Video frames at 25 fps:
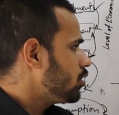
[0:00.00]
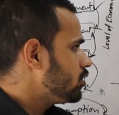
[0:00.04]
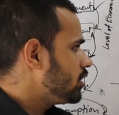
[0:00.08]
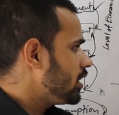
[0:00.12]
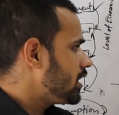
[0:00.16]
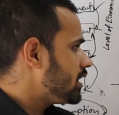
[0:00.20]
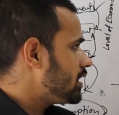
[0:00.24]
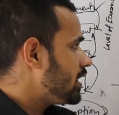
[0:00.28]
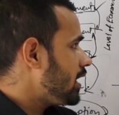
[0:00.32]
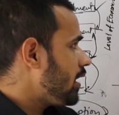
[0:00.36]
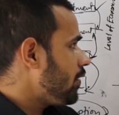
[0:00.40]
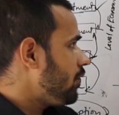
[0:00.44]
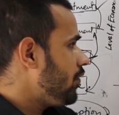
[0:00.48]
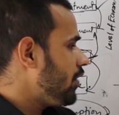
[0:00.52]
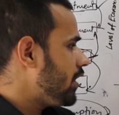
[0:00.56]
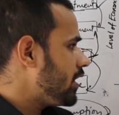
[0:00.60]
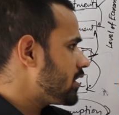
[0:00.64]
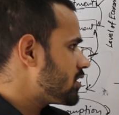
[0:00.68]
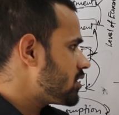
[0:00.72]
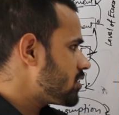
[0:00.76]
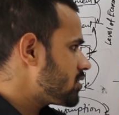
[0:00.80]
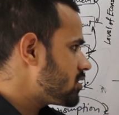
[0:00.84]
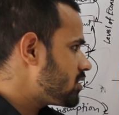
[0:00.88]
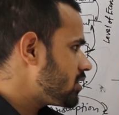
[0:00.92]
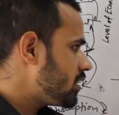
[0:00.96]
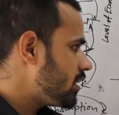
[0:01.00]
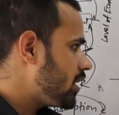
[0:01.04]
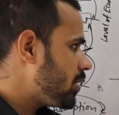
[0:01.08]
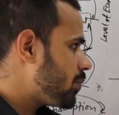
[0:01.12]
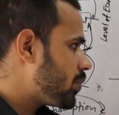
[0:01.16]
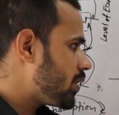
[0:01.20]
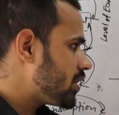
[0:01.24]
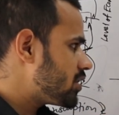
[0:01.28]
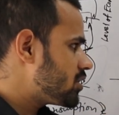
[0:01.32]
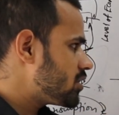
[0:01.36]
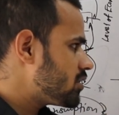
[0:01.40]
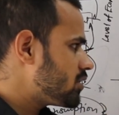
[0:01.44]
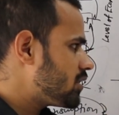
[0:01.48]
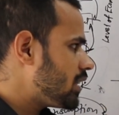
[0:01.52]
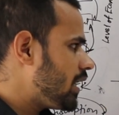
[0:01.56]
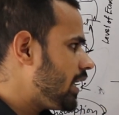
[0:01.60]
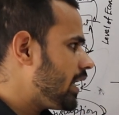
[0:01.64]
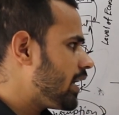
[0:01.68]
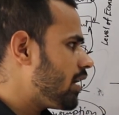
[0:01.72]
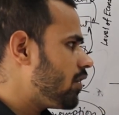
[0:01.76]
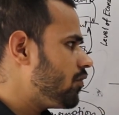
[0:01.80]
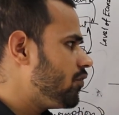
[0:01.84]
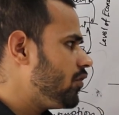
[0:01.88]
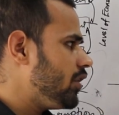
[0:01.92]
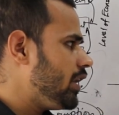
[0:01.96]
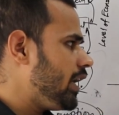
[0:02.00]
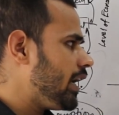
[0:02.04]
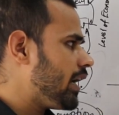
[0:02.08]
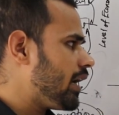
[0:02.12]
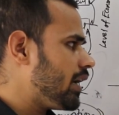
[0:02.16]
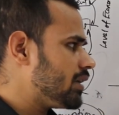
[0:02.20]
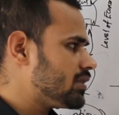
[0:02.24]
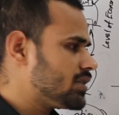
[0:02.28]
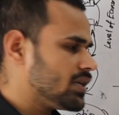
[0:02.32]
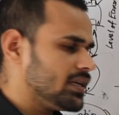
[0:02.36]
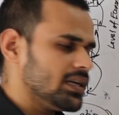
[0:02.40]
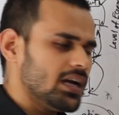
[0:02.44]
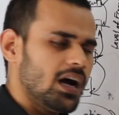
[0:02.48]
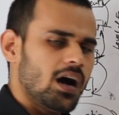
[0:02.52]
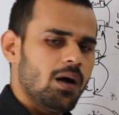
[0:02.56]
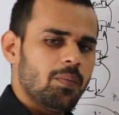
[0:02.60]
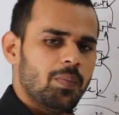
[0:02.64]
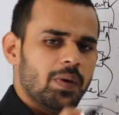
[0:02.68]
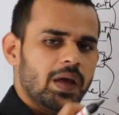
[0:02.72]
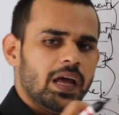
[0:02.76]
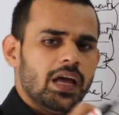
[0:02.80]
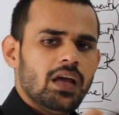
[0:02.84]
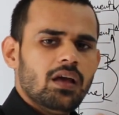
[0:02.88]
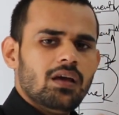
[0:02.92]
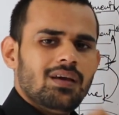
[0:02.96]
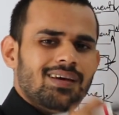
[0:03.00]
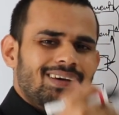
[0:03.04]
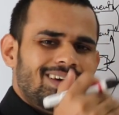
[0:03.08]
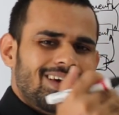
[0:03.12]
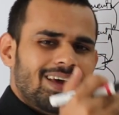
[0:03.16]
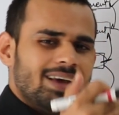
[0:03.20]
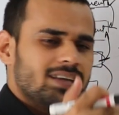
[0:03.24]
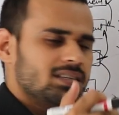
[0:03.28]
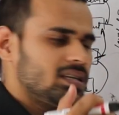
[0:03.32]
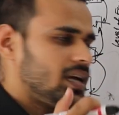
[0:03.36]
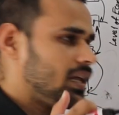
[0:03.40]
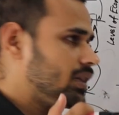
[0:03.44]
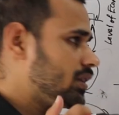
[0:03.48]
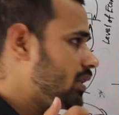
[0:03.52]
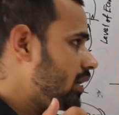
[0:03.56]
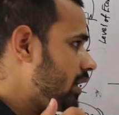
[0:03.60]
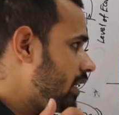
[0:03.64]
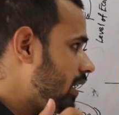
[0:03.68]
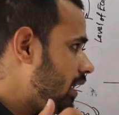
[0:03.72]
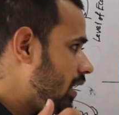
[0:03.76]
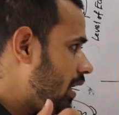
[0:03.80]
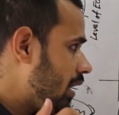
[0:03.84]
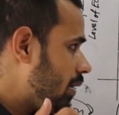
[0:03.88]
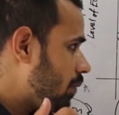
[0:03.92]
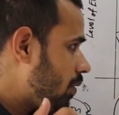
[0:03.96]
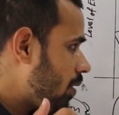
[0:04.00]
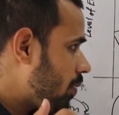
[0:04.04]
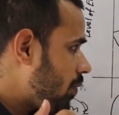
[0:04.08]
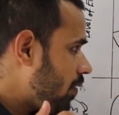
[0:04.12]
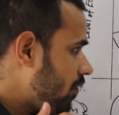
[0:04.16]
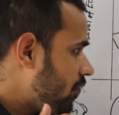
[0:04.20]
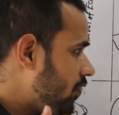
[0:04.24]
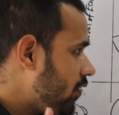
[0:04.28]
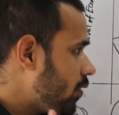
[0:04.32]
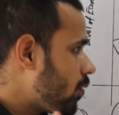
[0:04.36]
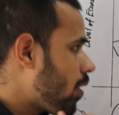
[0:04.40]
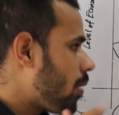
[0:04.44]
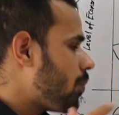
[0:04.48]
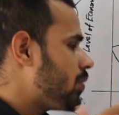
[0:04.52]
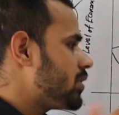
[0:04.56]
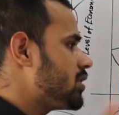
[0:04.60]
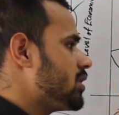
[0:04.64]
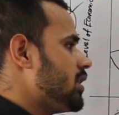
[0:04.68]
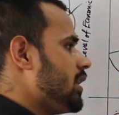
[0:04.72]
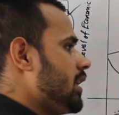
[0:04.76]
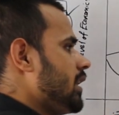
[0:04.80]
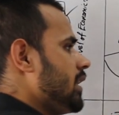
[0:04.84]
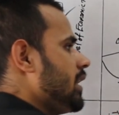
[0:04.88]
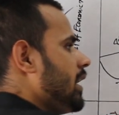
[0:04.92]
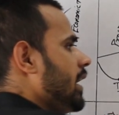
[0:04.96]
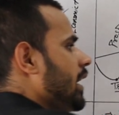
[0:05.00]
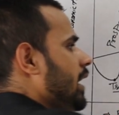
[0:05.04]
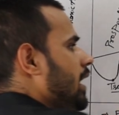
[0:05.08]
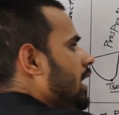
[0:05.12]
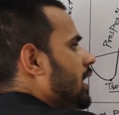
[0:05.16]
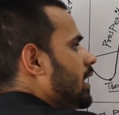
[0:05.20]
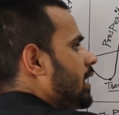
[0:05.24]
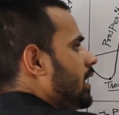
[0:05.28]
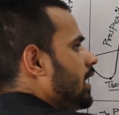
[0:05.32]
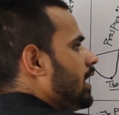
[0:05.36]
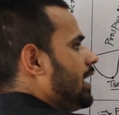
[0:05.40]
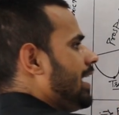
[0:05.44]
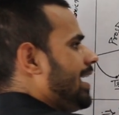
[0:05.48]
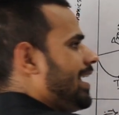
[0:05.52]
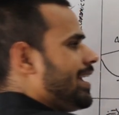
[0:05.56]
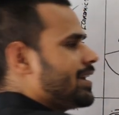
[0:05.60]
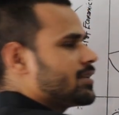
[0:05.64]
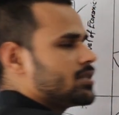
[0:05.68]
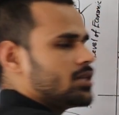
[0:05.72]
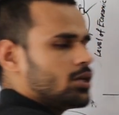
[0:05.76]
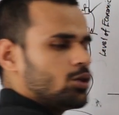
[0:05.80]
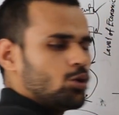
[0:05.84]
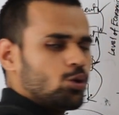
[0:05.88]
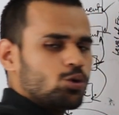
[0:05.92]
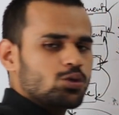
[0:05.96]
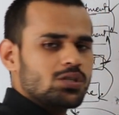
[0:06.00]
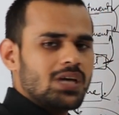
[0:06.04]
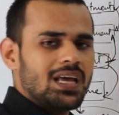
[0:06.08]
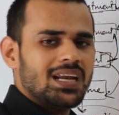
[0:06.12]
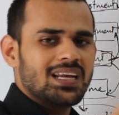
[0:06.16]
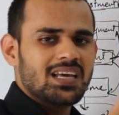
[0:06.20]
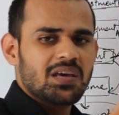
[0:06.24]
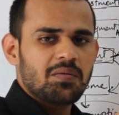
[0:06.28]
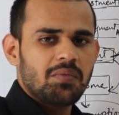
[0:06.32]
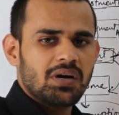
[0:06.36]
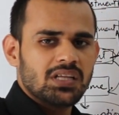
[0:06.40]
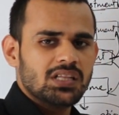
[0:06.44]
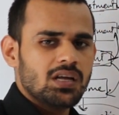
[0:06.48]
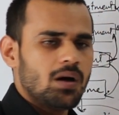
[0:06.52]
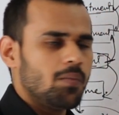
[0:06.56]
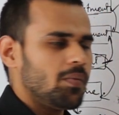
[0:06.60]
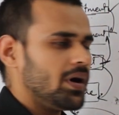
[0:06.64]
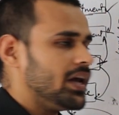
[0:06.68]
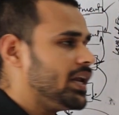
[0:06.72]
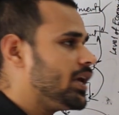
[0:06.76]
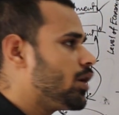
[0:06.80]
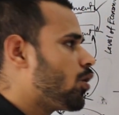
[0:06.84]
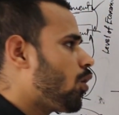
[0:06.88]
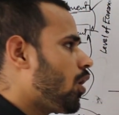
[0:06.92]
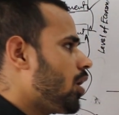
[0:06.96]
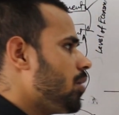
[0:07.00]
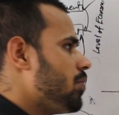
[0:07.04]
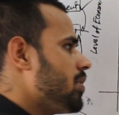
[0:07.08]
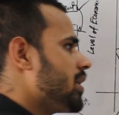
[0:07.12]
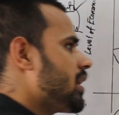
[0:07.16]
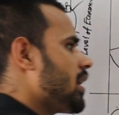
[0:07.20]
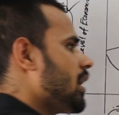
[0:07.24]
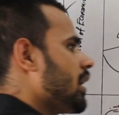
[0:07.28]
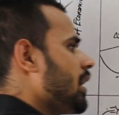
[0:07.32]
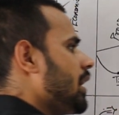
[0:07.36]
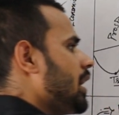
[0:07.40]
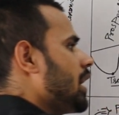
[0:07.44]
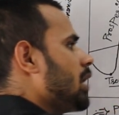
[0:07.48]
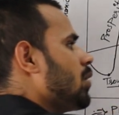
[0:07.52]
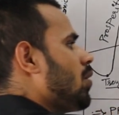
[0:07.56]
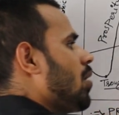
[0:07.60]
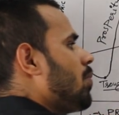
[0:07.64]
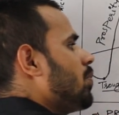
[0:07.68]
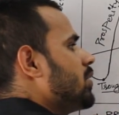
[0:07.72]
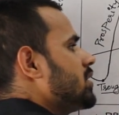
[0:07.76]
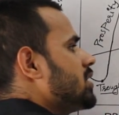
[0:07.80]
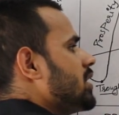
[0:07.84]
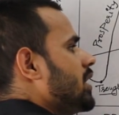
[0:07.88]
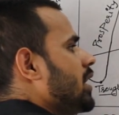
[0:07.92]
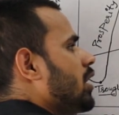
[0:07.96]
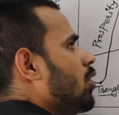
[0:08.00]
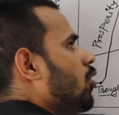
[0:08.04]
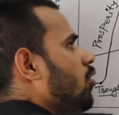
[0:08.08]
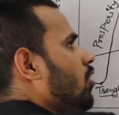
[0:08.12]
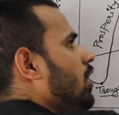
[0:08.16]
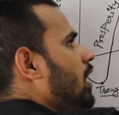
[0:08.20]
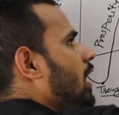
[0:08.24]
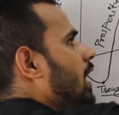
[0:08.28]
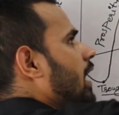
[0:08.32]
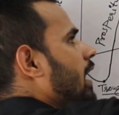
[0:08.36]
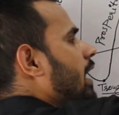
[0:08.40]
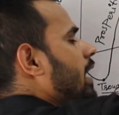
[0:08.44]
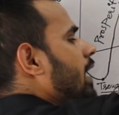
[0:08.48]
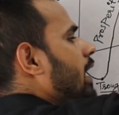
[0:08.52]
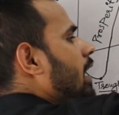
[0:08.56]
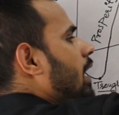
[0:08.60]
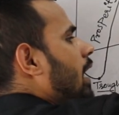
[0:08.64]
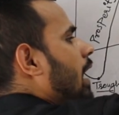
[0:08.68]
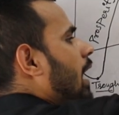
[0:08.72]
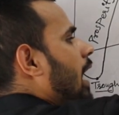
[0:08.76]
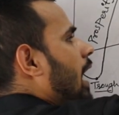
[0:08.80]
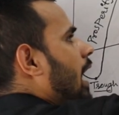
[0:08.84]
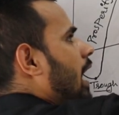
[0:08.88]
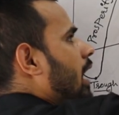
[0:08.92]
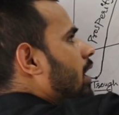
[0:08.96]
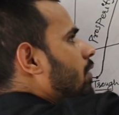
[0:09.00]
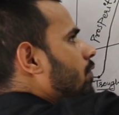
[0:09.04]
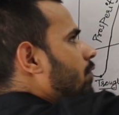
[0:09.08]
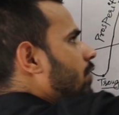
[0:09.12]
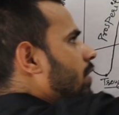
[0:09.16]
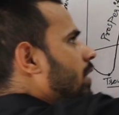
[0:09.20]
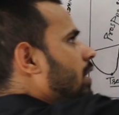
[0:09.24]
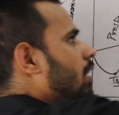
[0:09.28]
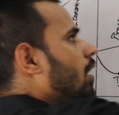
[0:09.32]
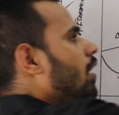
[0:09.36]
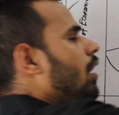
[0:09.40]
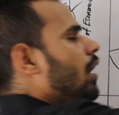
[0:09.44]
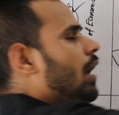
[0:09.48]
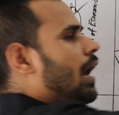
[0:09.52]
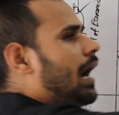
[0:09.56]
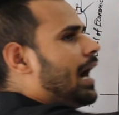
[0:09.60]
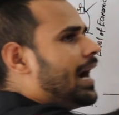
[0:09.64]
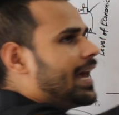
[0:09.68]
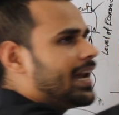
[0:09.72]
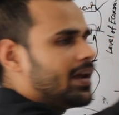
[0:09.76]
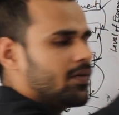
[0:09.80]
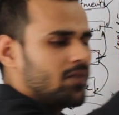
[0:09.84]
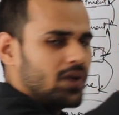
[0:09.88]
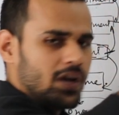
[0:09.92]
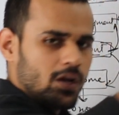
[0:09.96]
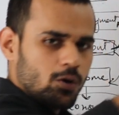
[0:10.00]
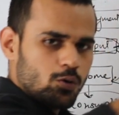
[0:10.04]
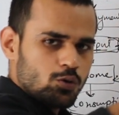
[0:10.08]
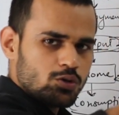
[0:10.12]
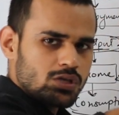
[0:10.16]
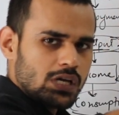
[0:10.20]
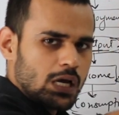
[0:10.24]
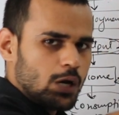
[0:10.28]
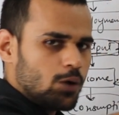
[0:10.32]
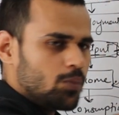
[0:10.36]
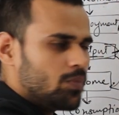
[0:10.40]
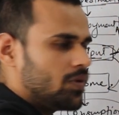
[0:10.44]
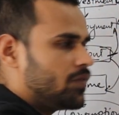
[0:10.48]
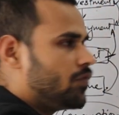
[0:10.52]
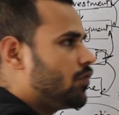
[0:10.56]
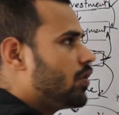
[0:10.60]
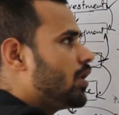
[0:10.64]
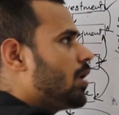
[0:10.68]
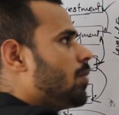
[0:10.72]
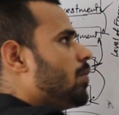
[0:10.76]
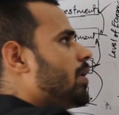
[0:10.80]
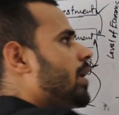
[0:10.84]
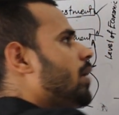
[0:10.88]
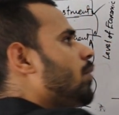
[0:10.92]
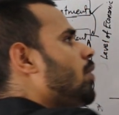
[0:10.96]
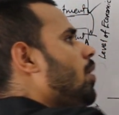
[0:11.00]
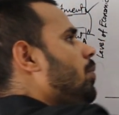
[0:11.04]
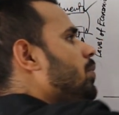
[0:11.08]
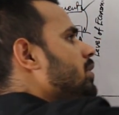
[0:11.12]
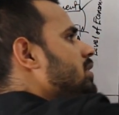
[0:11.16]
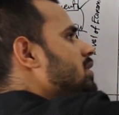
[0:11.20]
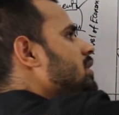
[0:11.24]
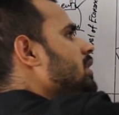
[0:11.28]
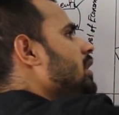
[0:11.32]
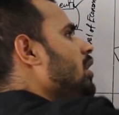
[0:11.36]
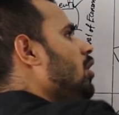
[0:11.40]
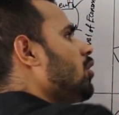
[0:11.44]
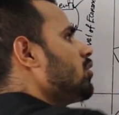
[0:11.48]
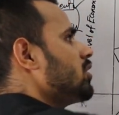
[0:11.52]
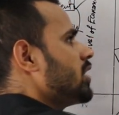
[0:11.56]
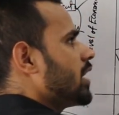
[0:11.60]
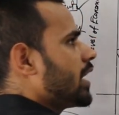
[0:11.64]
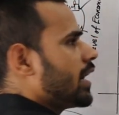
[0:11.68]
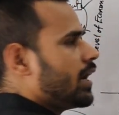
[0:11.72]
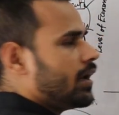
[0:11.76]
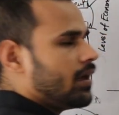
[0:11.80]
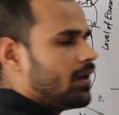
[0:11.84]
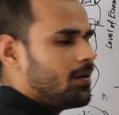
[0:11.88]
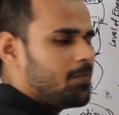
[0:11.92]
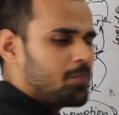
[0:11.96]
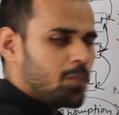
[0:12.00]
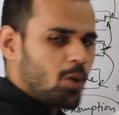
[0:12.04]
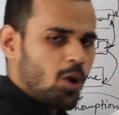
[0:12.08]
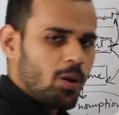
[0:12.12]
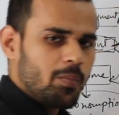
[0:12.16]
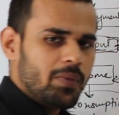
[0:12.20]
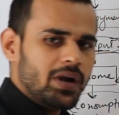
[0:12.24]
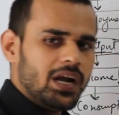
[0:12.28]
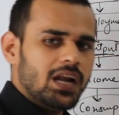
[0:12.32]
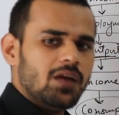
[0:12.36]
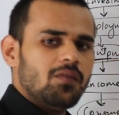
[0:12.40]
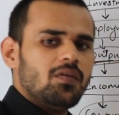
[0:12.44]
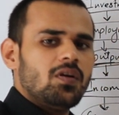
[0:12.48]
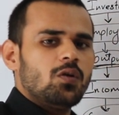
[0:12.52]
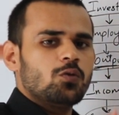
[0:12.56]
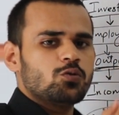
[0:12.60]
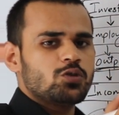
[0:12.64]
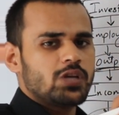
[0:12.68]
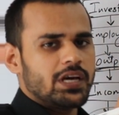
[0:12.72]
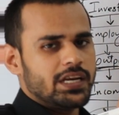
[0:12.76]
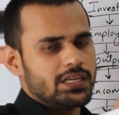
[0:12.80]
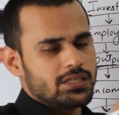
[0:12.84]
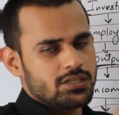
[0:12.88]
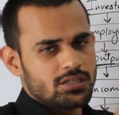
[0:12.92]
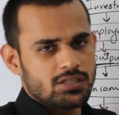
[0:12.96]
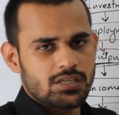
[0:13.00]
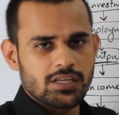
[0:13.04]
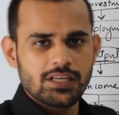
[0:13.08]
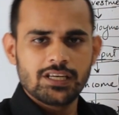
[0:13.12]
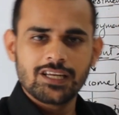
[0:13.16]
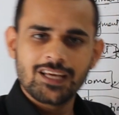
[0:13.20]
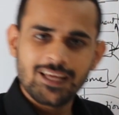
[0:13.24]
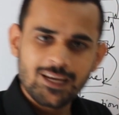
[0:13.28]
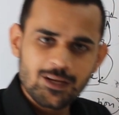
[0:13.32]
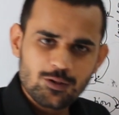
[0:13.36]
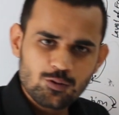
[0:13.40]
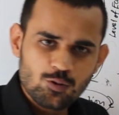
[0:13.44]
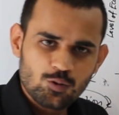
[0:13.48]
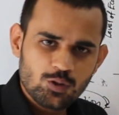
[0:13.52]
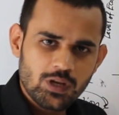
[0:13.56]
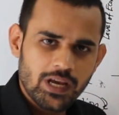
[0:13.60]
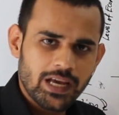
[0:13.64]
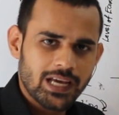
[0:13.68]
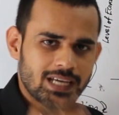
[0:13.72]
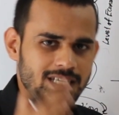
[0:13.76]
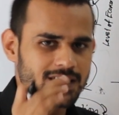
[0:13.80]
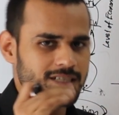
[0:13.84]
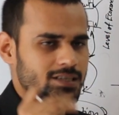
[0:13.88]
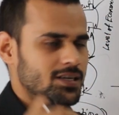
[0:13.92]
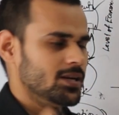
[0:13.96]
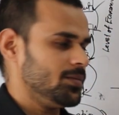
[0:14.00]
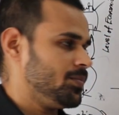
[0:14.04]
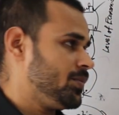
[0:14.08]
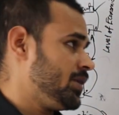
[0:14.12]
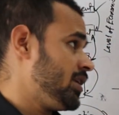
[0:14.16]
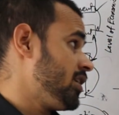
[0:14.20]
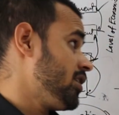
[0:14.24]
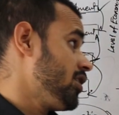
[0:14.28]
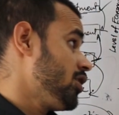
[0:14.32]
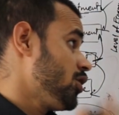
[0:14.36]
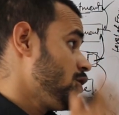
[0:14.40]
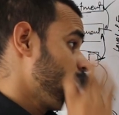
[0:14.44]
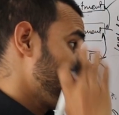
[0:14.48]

धीरे धीरे फिर रिसेशन डिप्रेशन से लेगा फिर एक ऐसा यहाँ पे एक साल तक ये लेवल पे फिर वापस धीरे धीरे क्या करेगी एक से दो साल के बाद हमारी इकोनॉमी क्या करेगी वापस रिकवरी लेगी एंड फिर आने वाले कुछ सालों में फिर हमारा वापस से क्या हो जाएगा एम्प्लॉयमेंट लेवल वो सारी चीज़ें इंक्रीज हो जाएगी जीडीपी